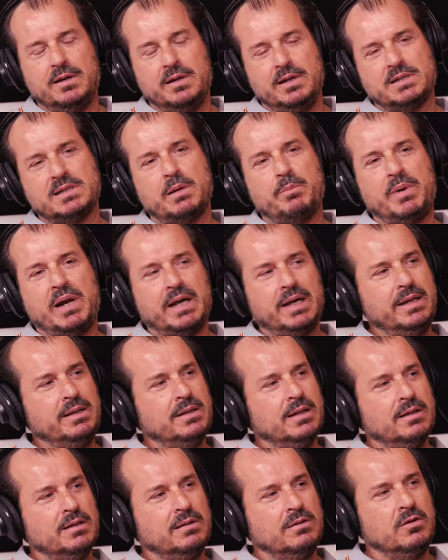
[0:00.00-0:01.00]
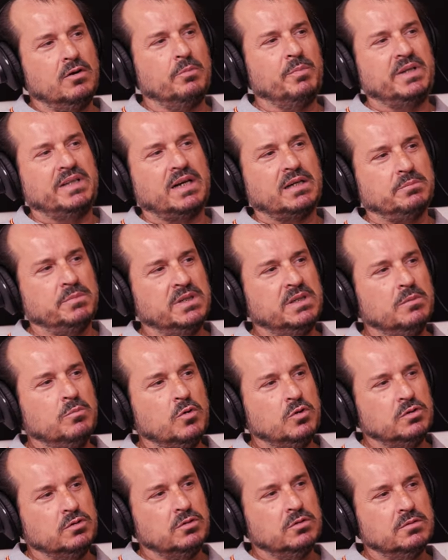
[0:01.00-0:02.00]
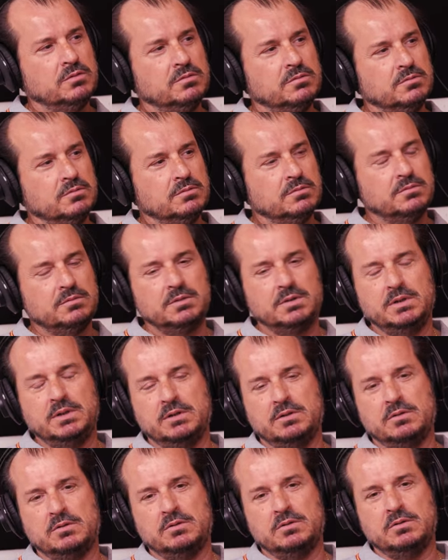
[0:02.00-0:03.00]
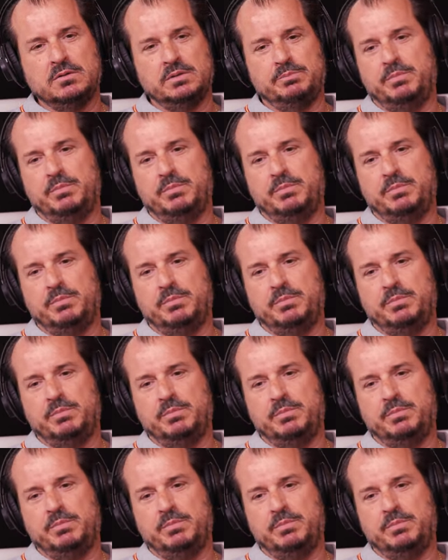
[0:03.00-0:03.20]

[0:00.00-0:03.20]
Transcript: y esa plaquita, digo, me transmite un montón. Digo,